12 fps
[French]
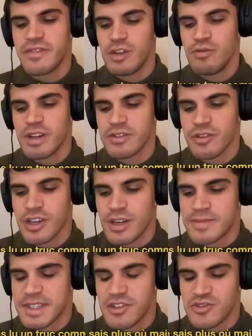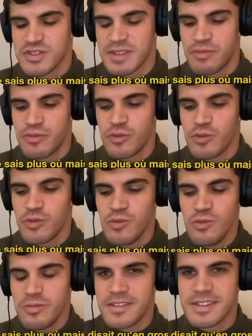lu un truc comme ça, je sais plus où,
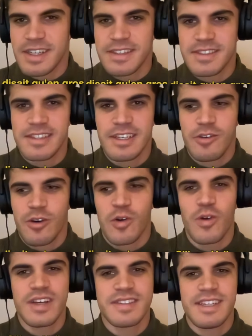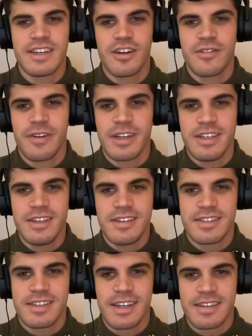mais ça disait qu'en gros, la Silicon Valley,
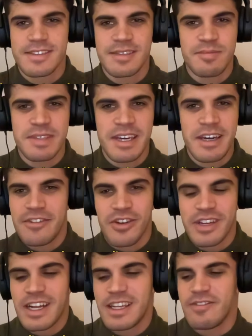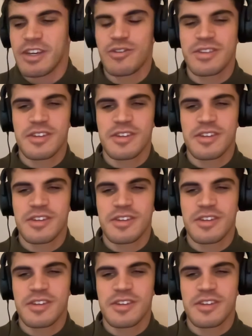c'était un cimetière dans lequel il n'y avait que des